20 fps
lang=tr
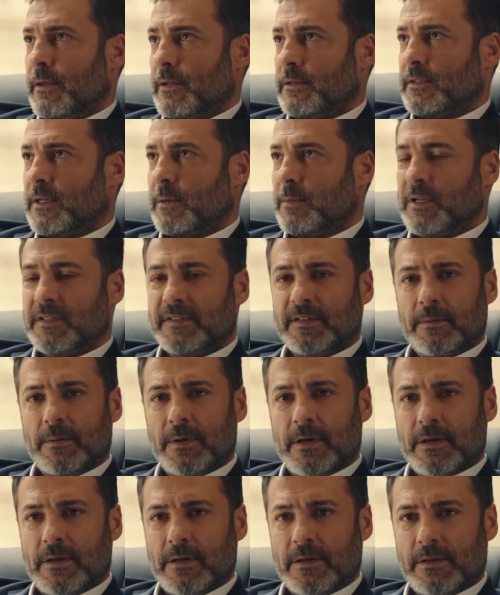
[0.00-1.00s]
Sabah
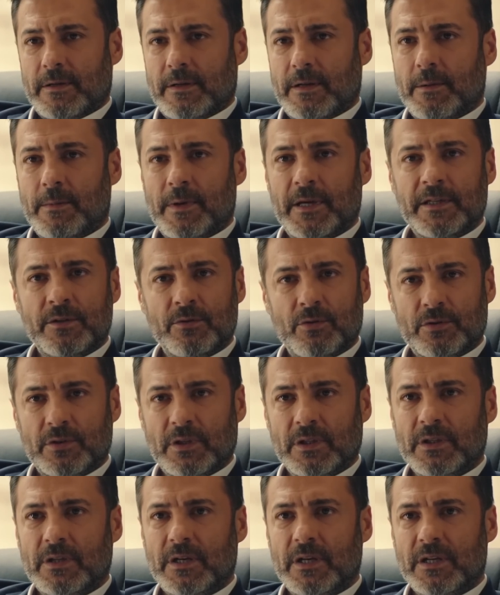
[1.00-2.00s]
sabah Leman yine ortalığı